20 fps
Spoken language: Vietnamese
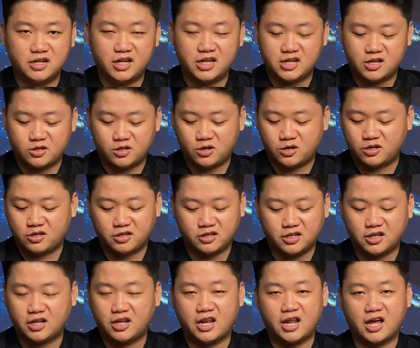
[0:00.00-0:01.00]
này đâu thôi,
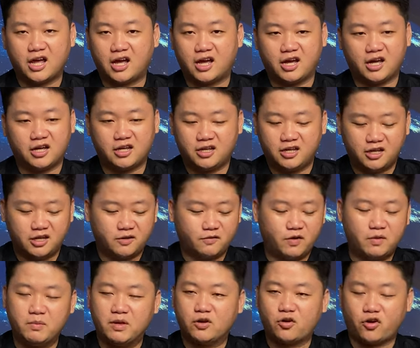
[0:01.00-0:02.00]
nên là
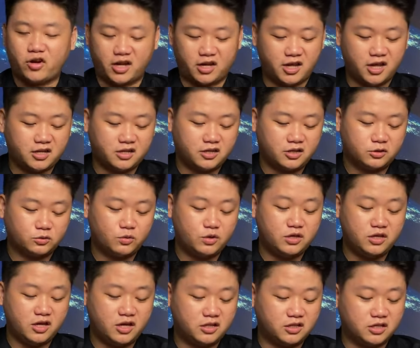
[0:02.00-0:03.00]
vẫn bị rọt rẹt hết. Tuy nhiên